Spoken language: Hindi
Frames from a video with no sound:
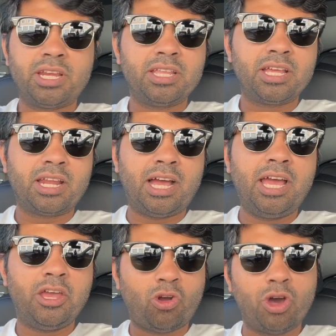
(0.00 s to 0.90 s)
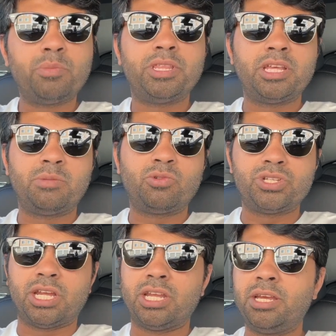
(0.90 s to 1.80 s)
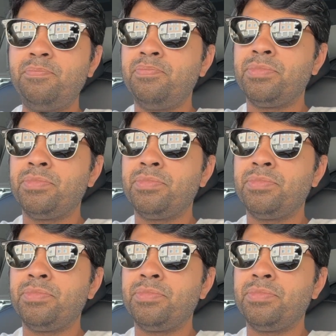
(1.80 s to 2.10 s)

के अंदर कराया एक और मंदिर हमको जाना है